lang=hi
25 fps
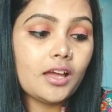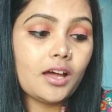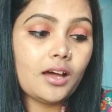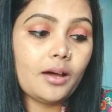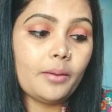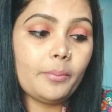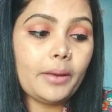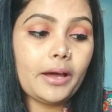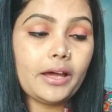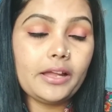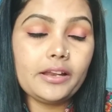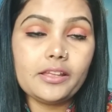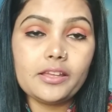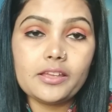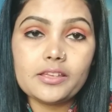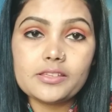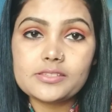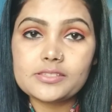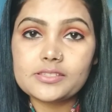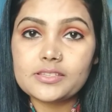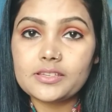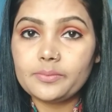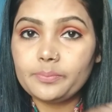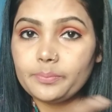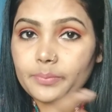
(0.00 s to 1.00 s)
हमारे
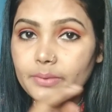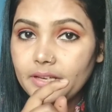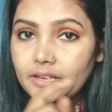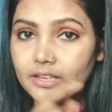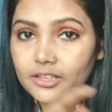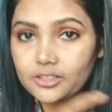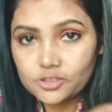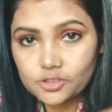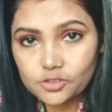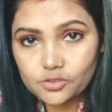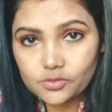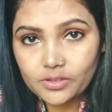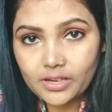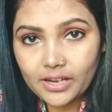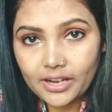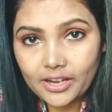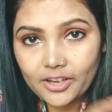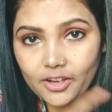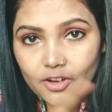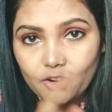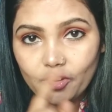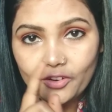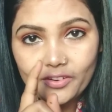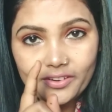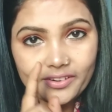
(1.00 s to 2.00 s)
स्किन पे लग चुका
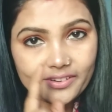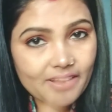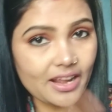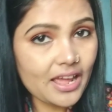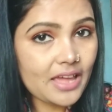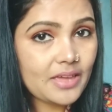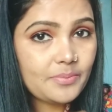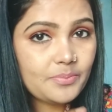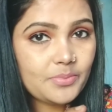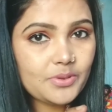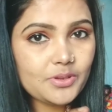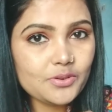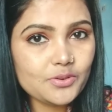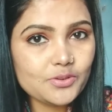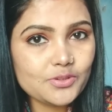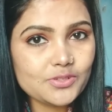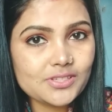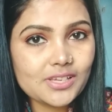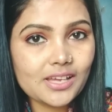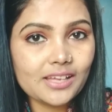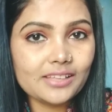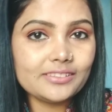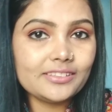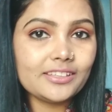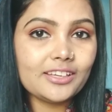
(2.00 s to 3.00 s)
है और ड्राई भी हो
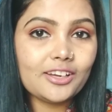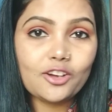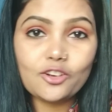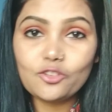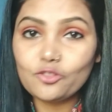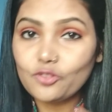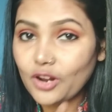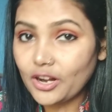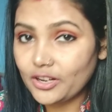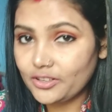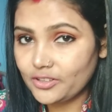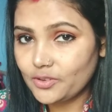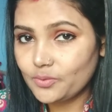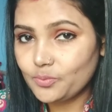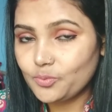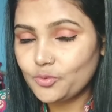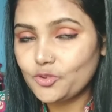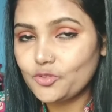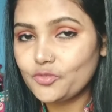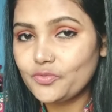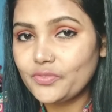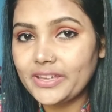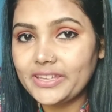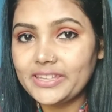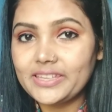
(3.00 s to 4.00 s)
जाता है और वाटर
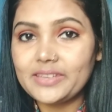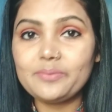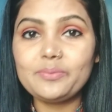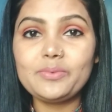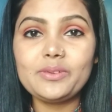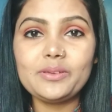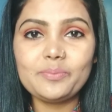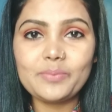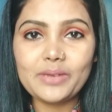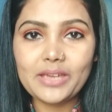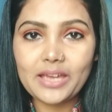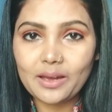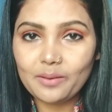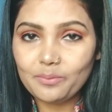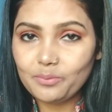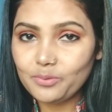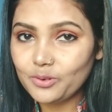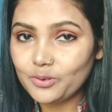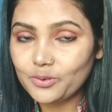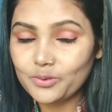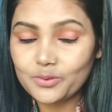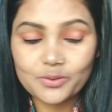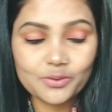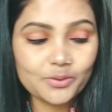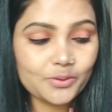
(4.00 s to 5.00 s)
प्रूफ है ये भी मैं आप
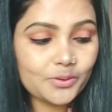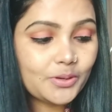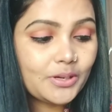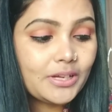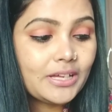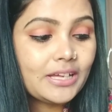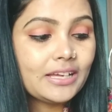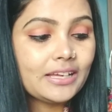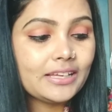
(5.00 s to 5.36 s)
लोगों को